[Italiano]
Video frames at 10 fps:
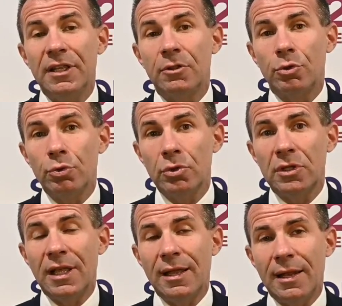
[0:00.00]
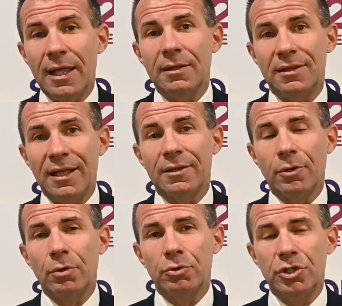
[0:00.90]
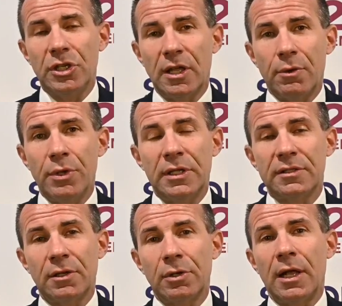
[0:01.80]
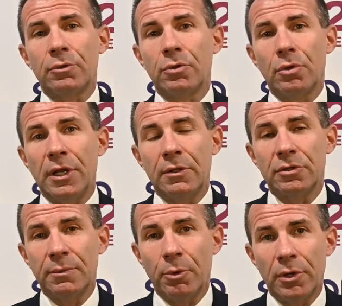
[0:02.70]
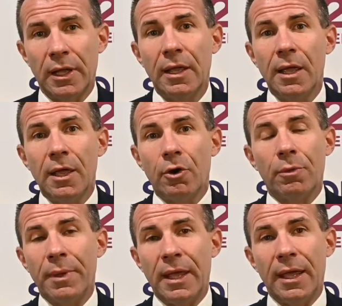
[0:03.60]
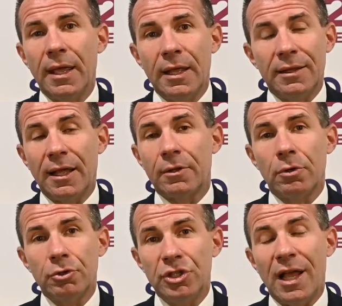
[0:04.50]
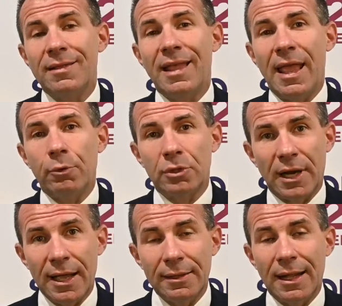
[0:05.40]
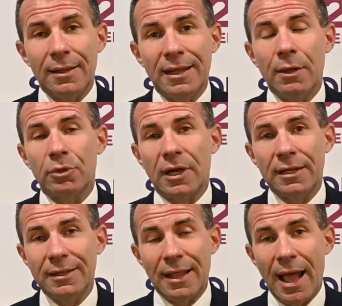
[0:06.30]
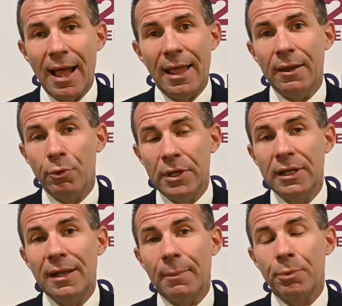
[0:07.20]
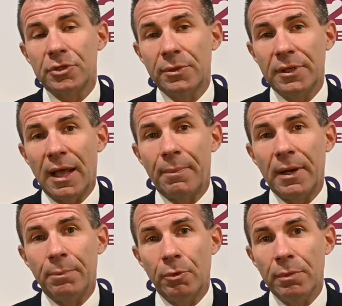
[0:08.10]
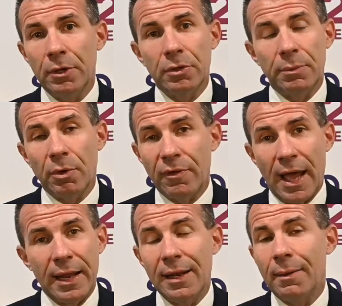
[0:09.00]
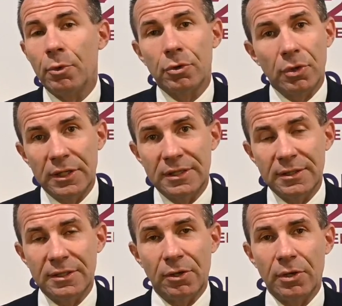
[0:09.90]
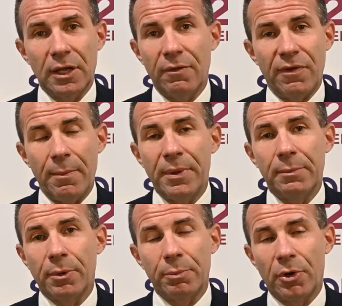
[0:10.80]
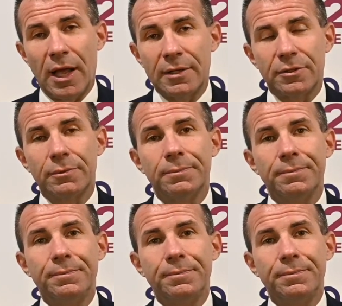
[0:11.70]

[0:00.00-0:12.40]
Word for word: di tutte le tecnologie, quindi il Salone Auto Torino si pone come tecnologia neutra, la neutralità e quindi la possibilità per il pubblico di provare la motorizzazione che fa per il proprio caso.